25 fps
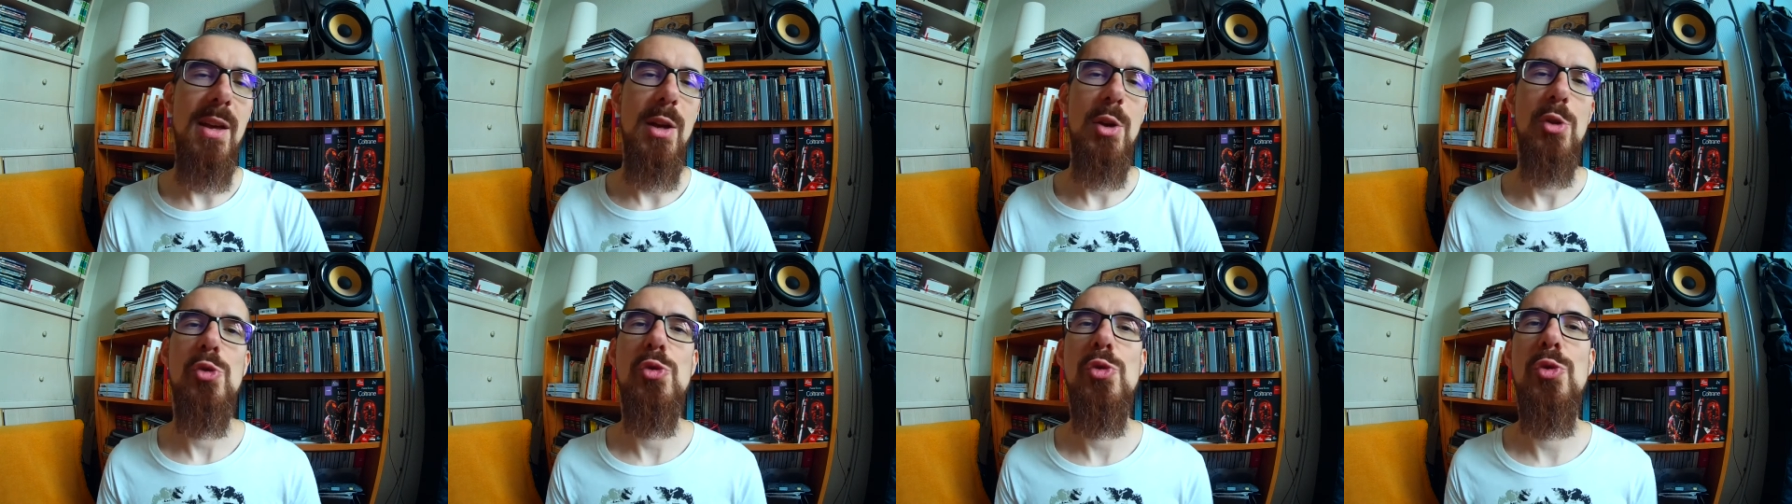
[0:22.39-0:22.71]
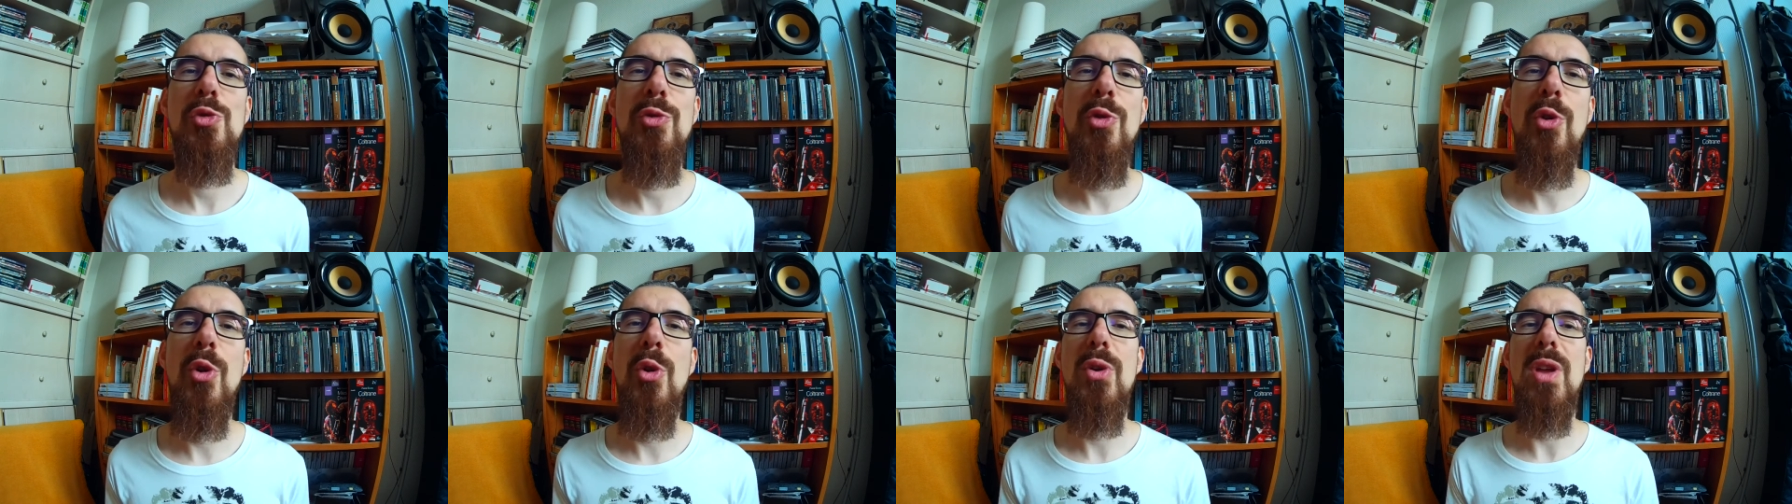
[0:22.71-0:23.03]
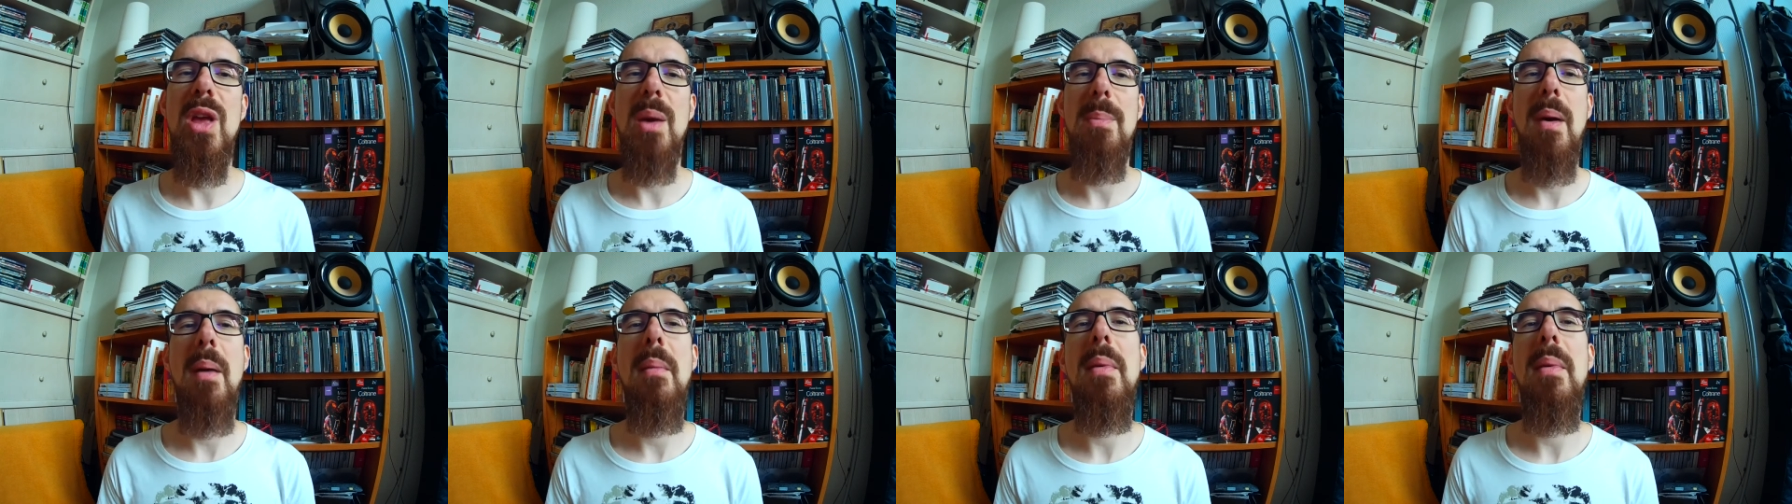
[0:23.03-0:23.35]
Souvent, il y
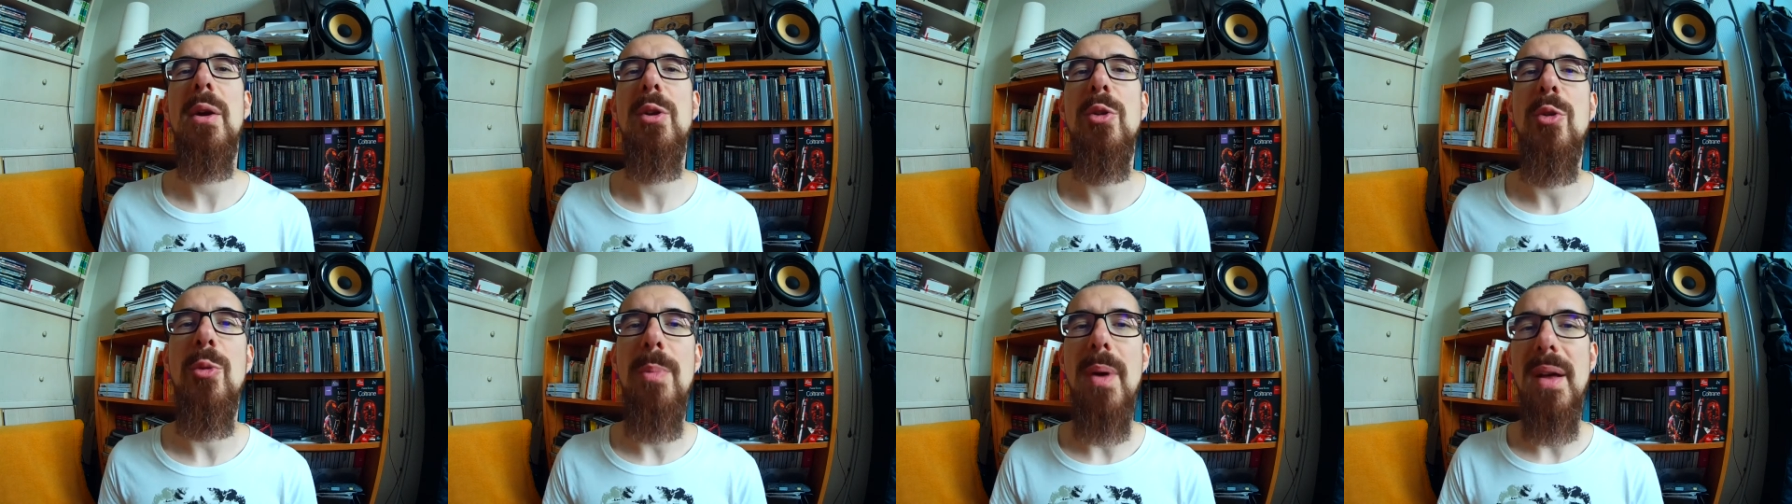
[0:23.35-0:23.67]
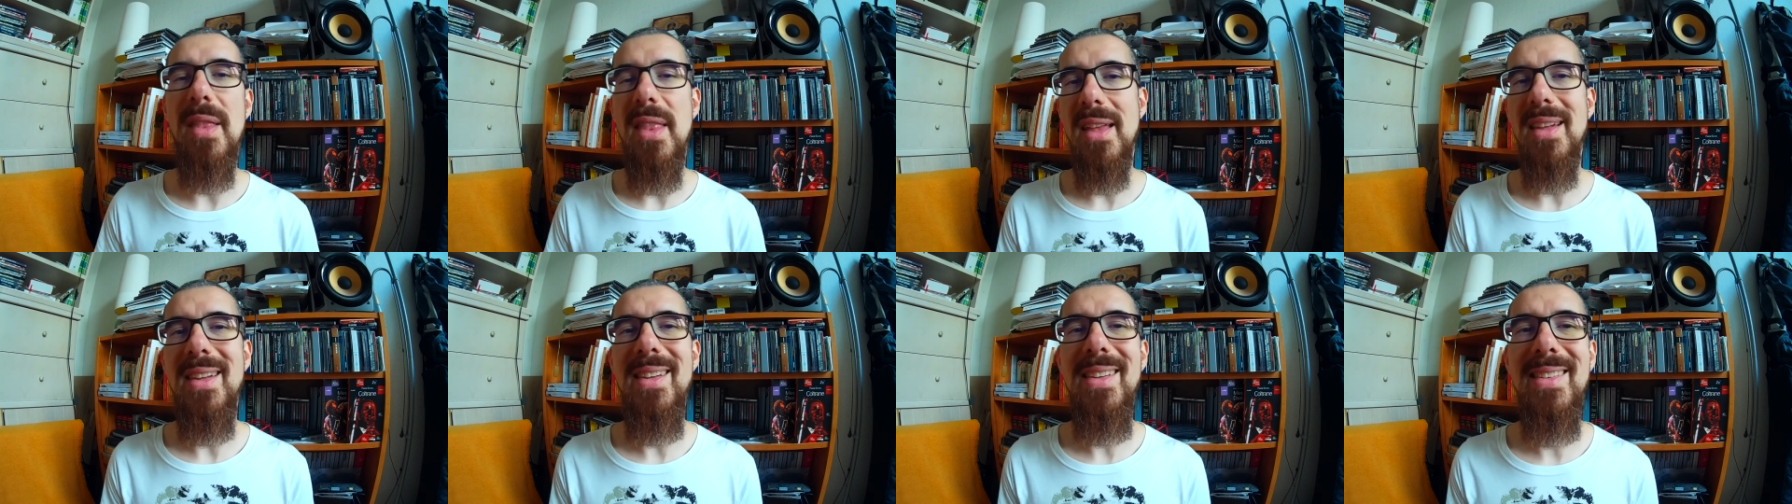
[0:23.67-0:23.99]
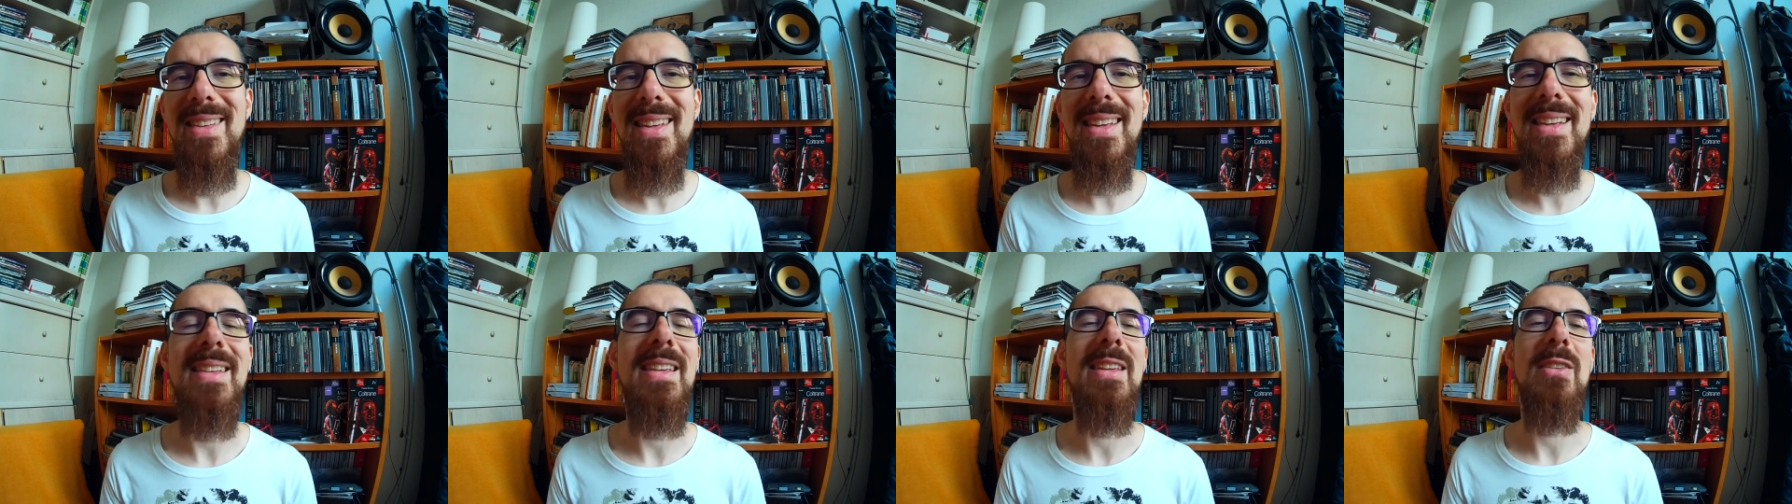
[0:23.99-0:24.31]
a pas mal de
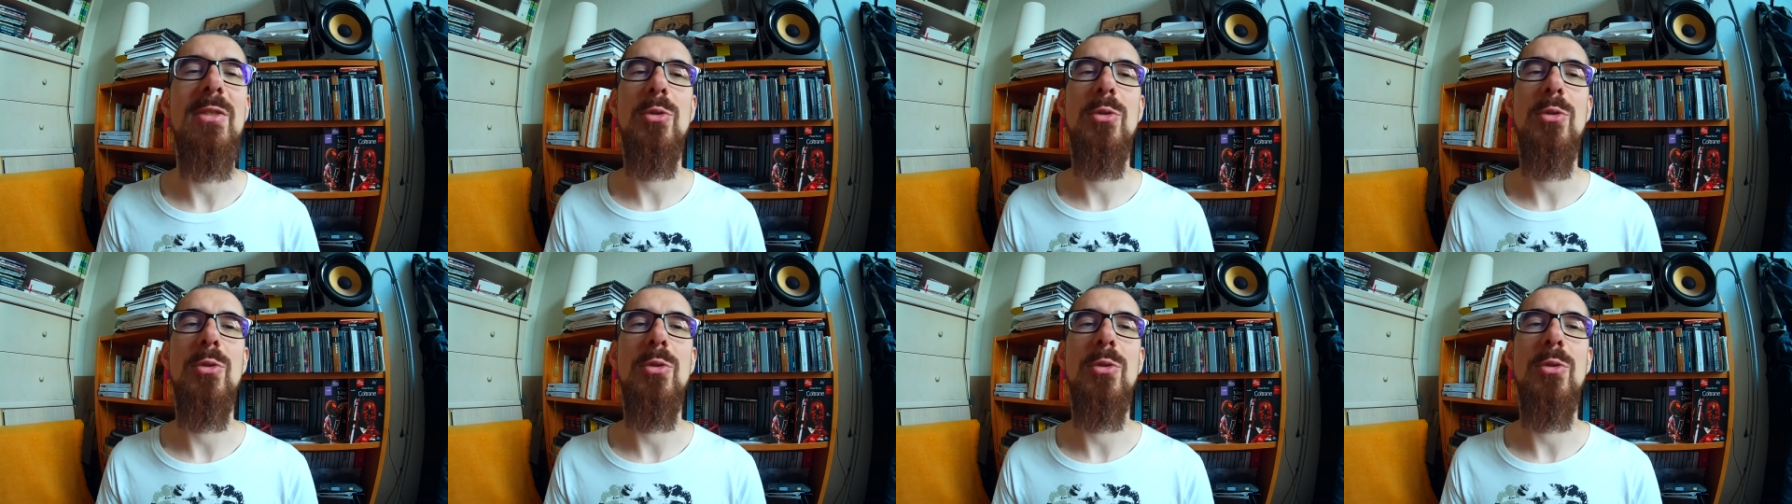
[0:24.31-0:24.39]
banalités qui